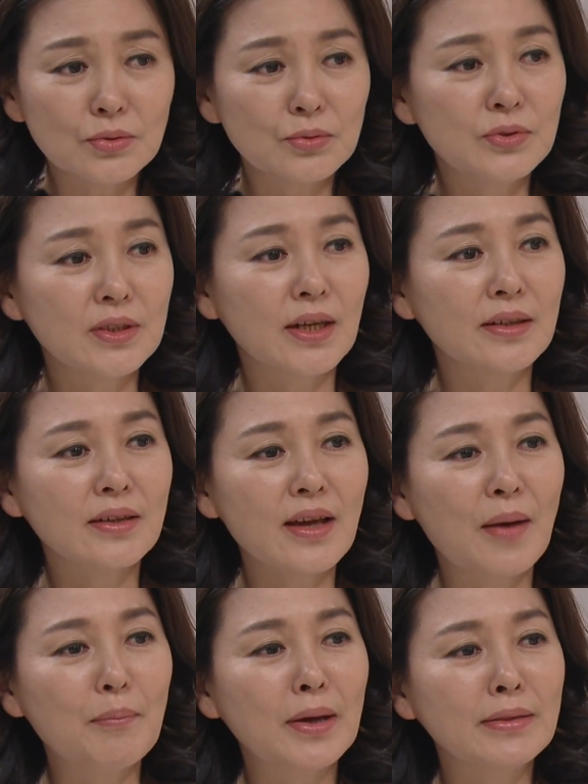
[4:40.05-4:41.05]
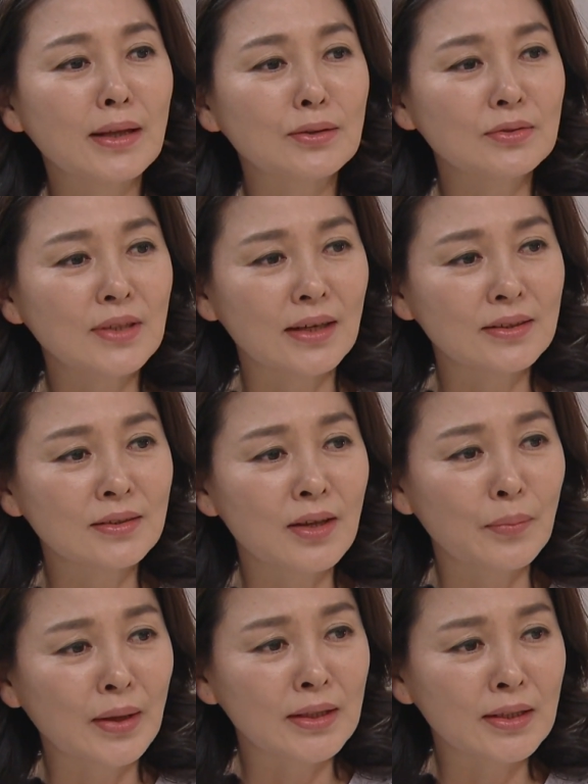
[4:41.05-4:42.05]
우리가 이렇게 안 만나고
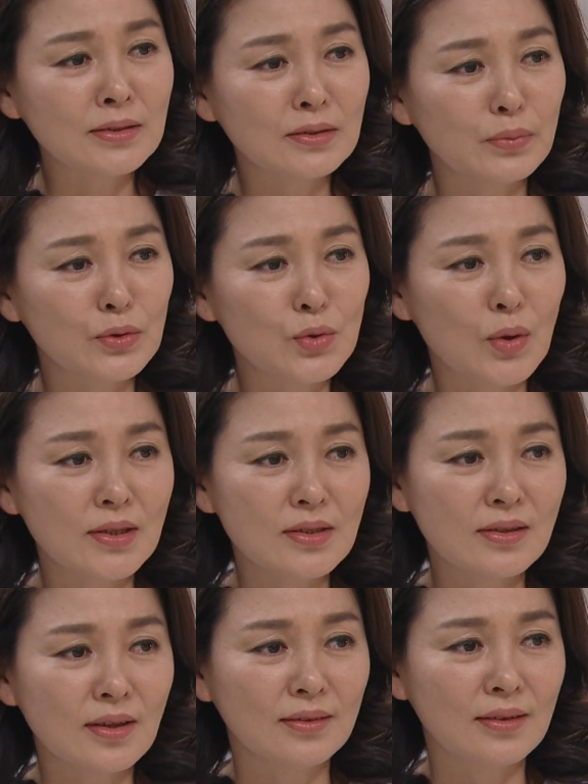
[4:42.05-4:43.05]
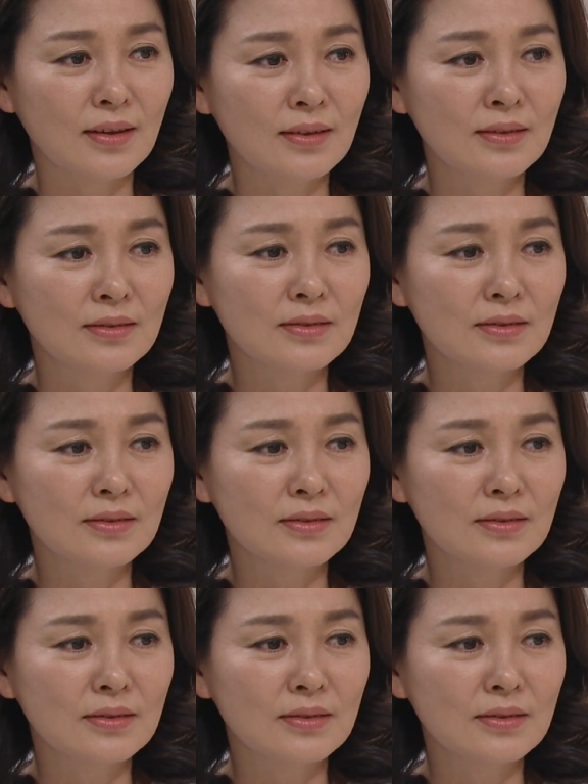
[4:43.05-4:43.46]
다르게 만났으면 좋았을 텐데